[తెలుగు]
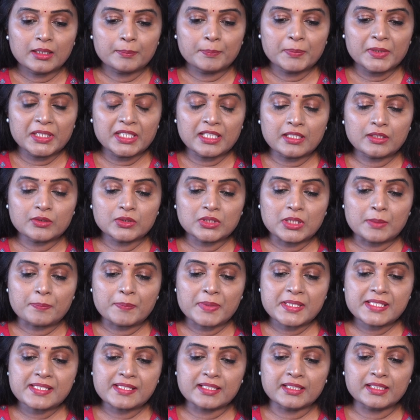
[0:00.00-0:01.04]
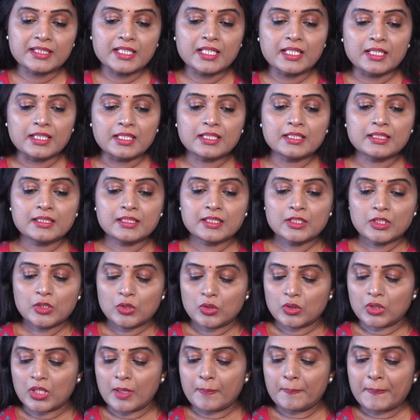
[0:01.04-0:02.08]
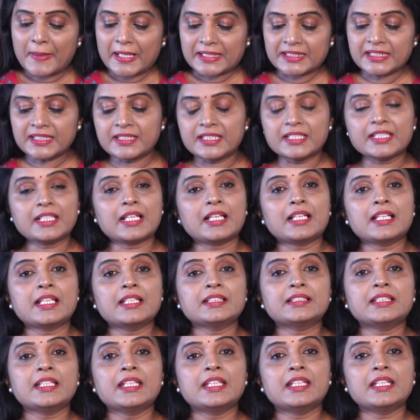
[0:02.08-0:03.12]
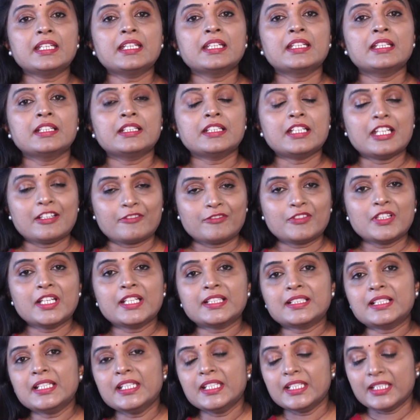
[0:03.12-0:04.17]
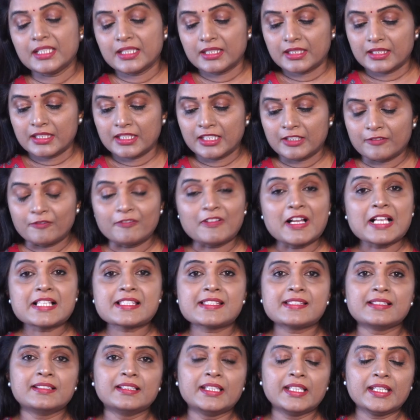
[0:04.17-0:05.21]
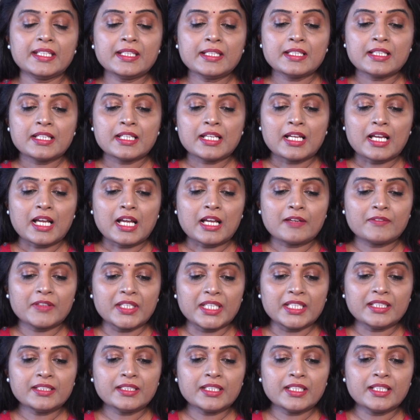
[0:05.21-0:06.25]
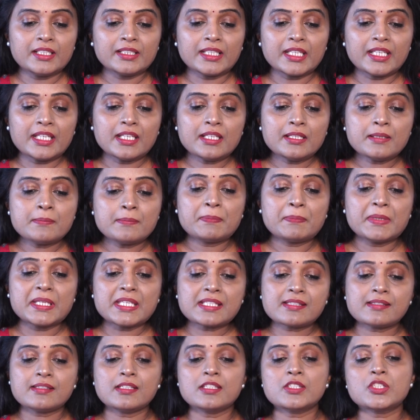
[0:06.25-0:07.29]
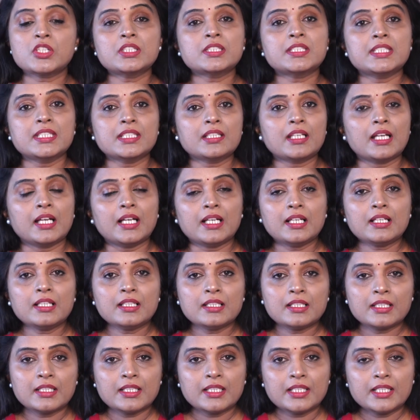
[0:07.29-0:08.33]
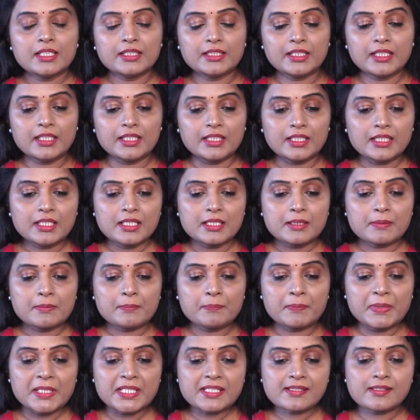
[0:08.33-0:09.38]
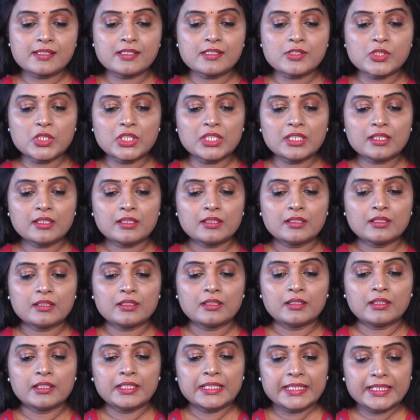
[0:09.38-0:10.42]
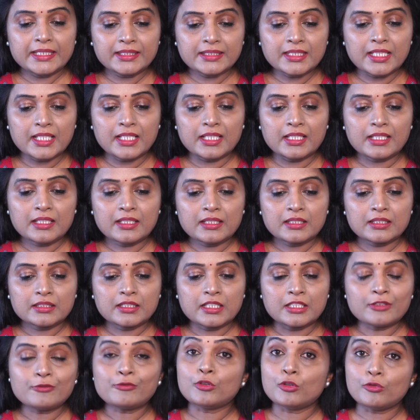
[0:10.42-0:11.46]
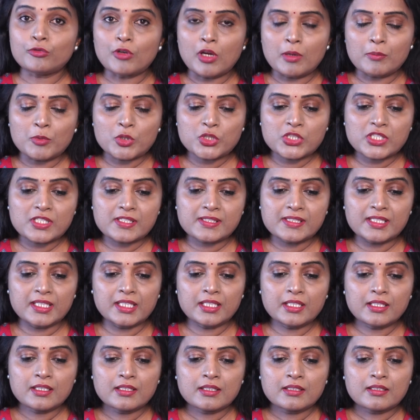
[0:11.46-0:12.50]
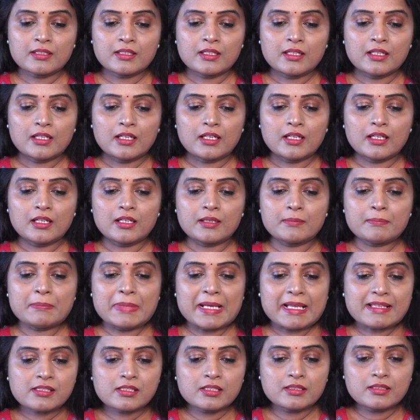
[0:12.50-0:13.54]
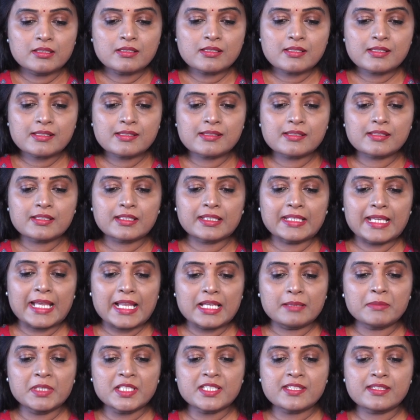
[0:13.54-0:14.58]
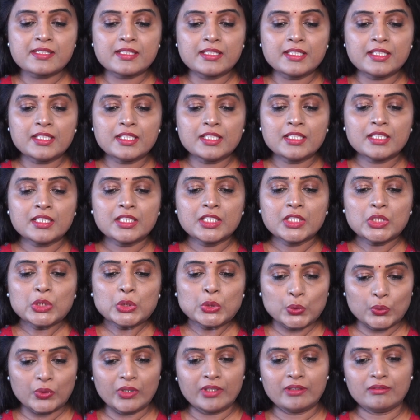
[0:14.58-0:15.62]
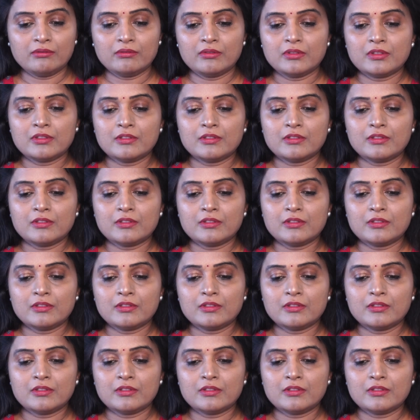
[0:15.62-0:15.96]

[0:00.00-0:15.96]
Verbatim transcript: పిల్లలకు తప్పనిసరిగా ఒక పది టీకాలు అయితే డెఫినెట్లీ ఇవ్వాల్సిందే అవి ఏంటి అంటే బీసీజీ టీకా ఇది బీసీజీ లేదా దాని ఫుల్ ఫామ్ వచ్చేసి బాసిలస్ క్యాల్మెటీ గ్యూరన్